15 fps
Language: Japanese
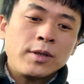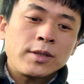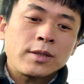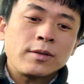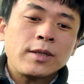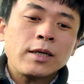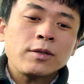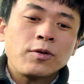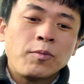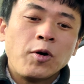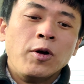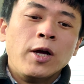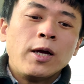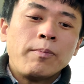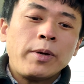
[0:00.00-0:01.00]
少なくと
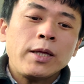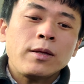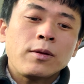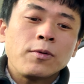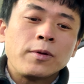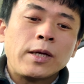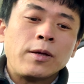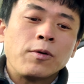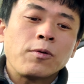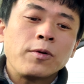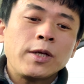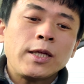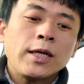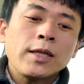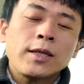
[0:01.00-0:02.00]
もベッドで
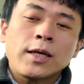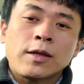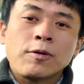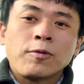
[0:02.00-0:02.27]
横になった